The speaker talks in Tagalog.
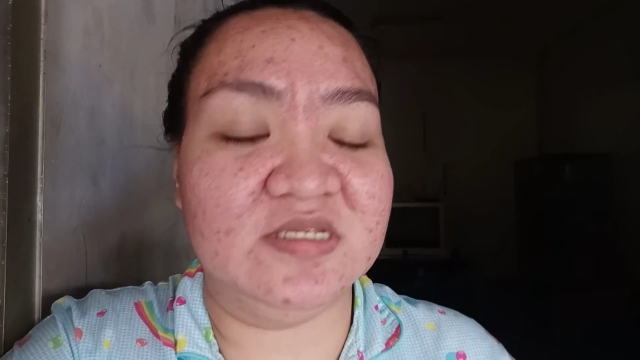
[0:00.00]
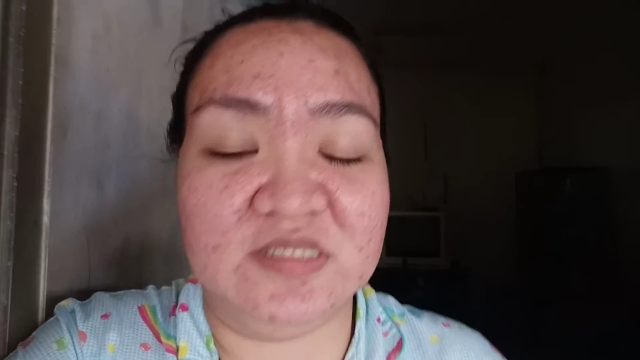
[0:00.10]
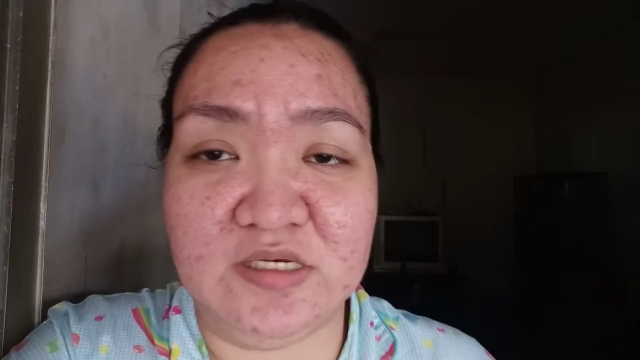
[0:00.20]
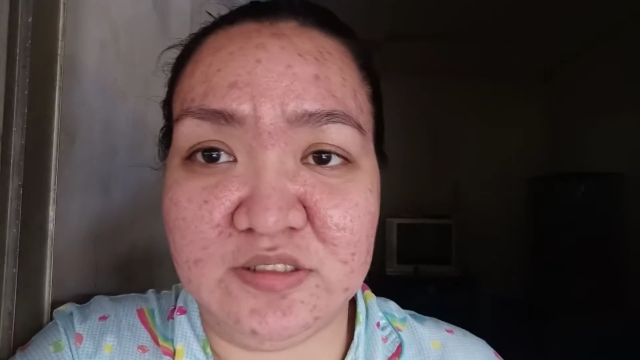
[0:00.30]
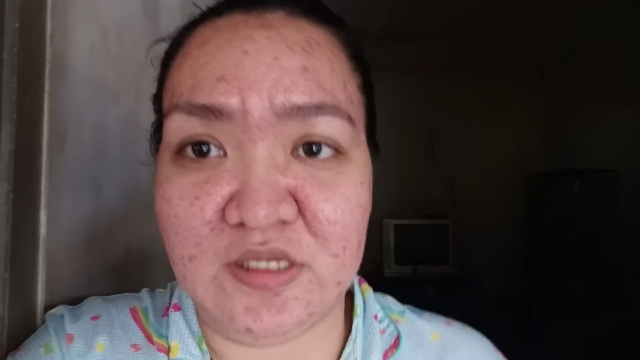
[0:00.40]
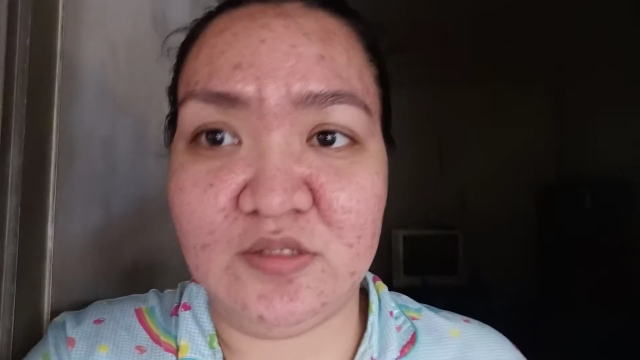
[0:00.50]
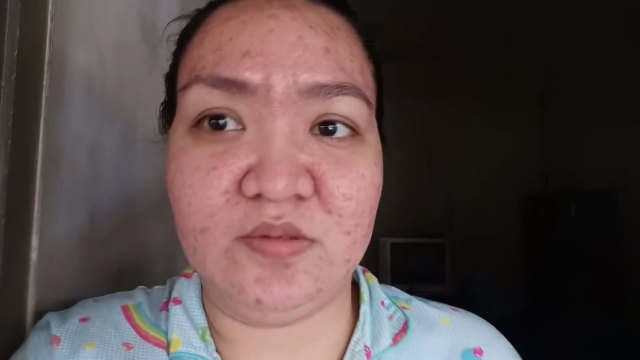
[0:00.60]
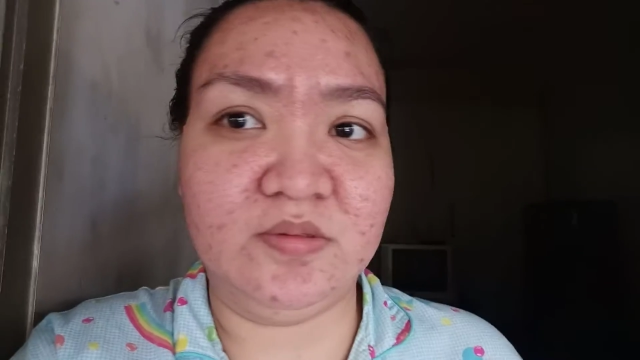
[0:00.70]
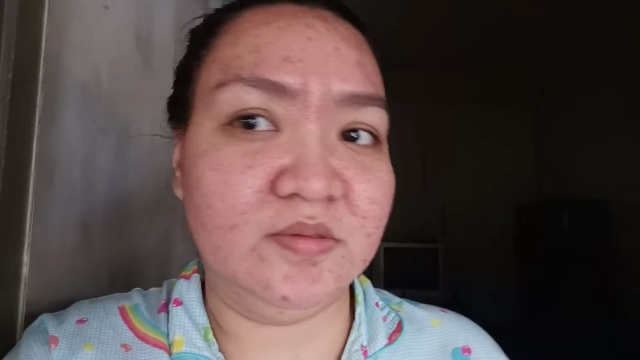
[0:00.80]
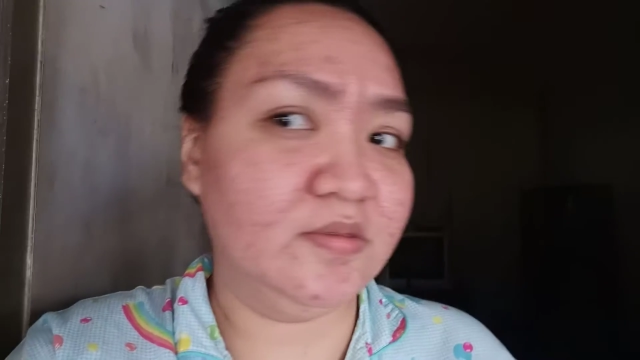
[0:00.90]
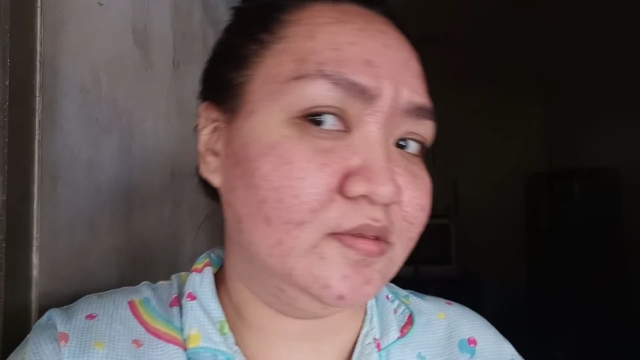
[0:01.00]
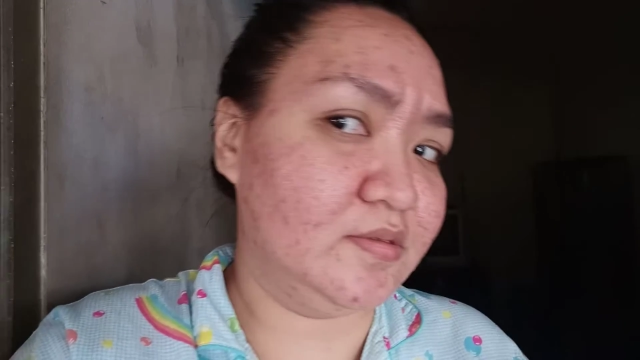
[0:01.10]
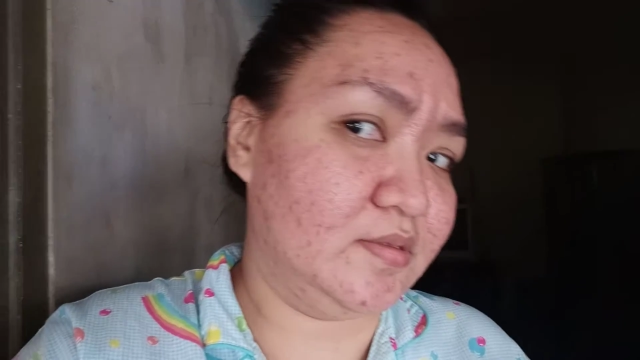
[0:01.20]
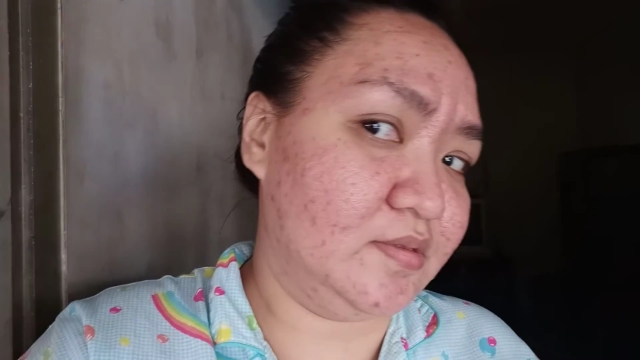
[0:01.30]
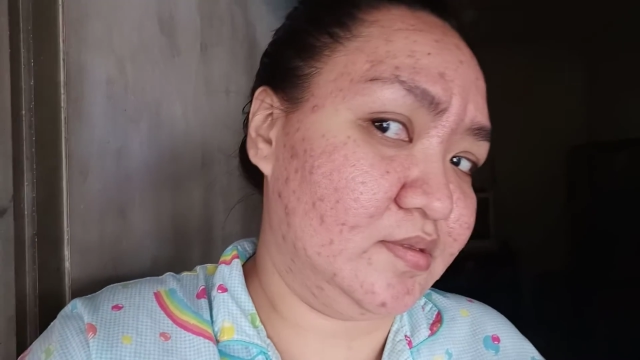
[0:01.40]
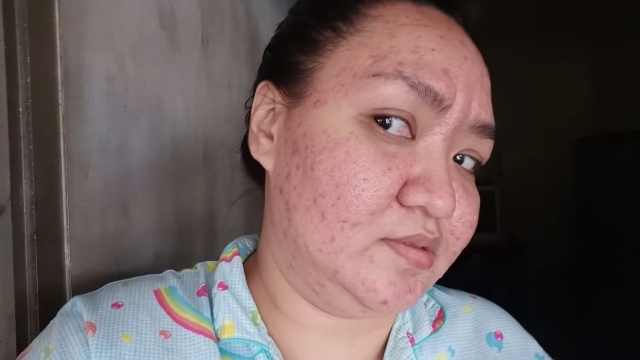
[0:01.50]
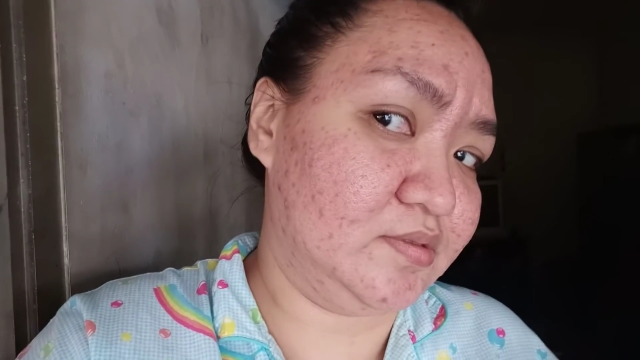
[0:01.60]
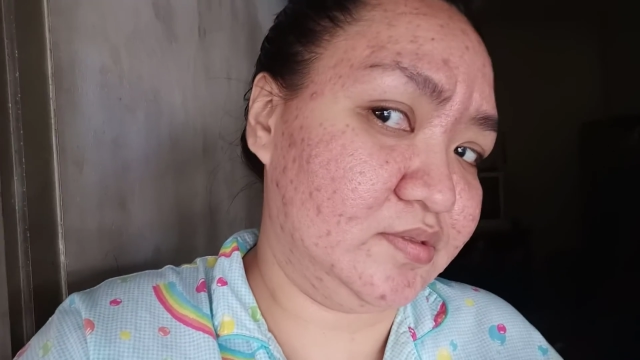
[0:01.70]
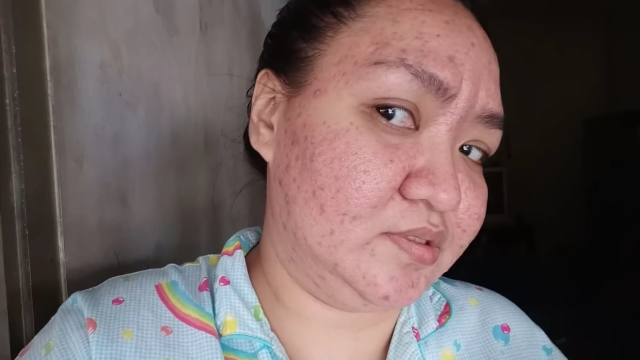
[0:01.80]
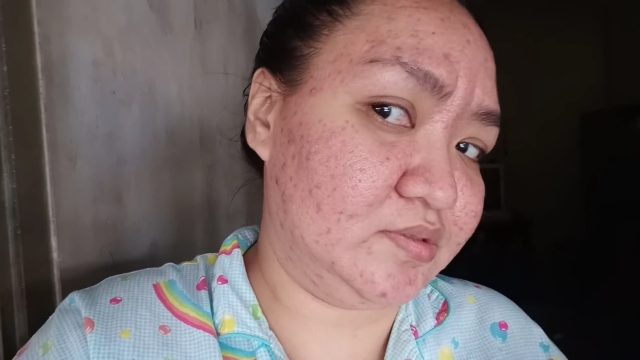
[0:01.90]
na tinitake.
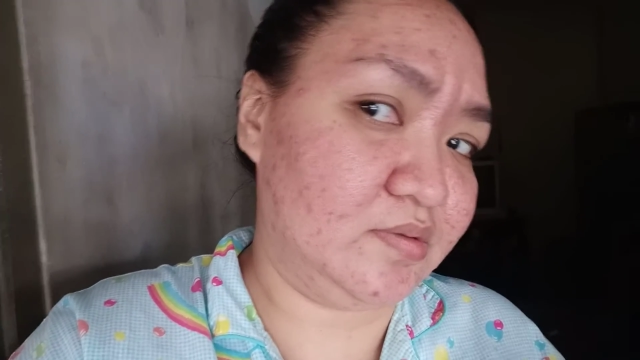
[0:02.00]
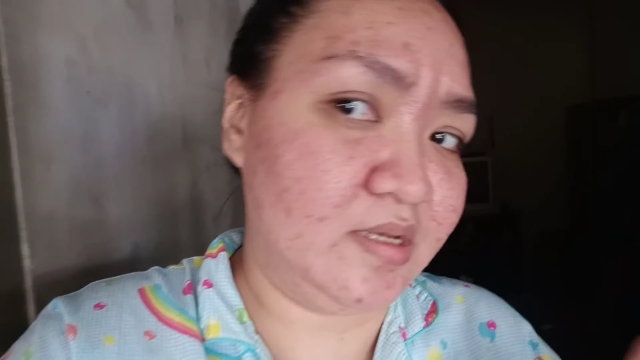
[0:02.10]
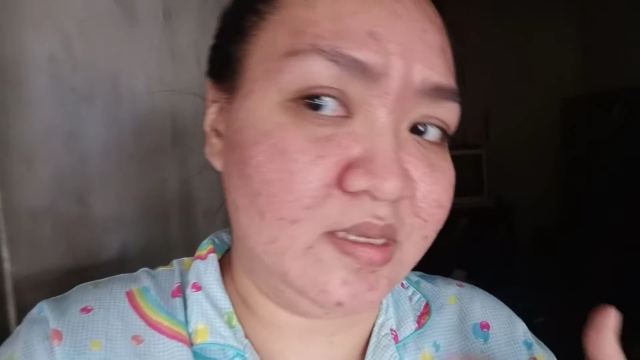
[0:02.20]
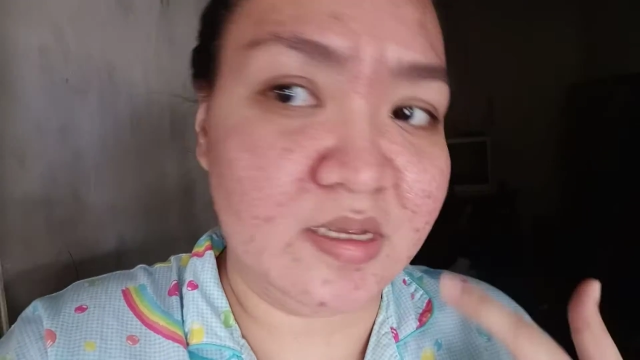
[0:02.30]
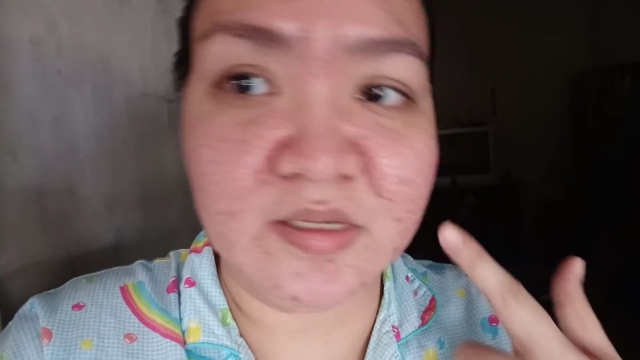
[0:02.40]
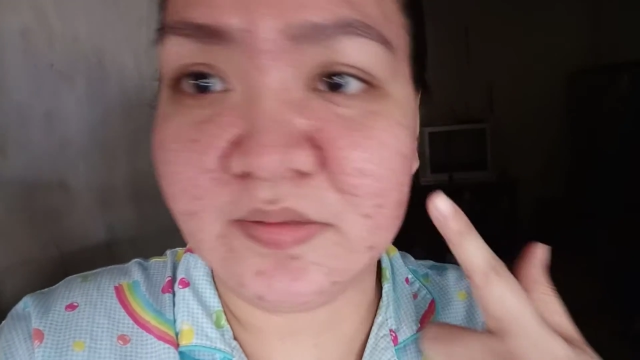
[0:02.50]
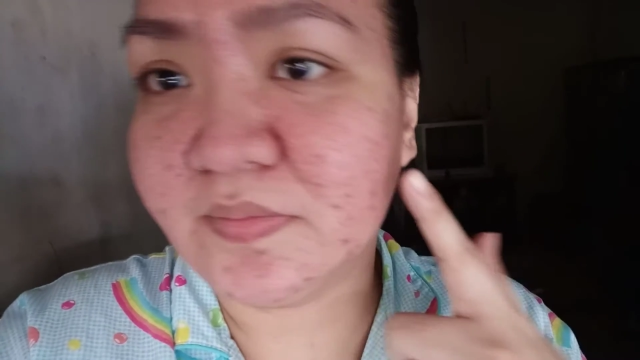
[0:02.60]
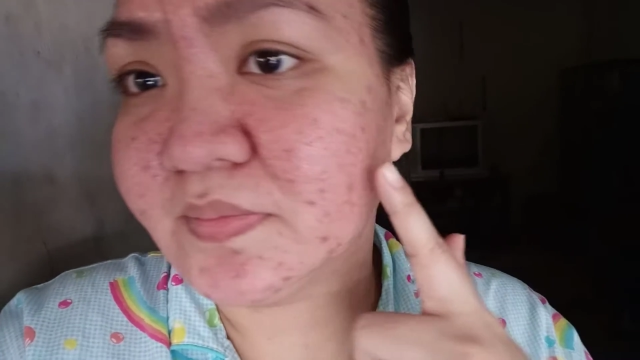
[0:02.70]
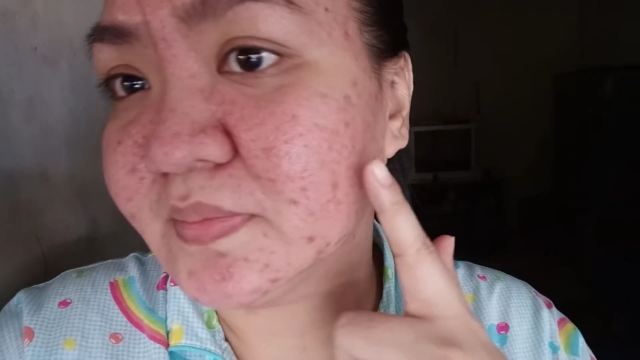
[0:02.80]
So, ayan.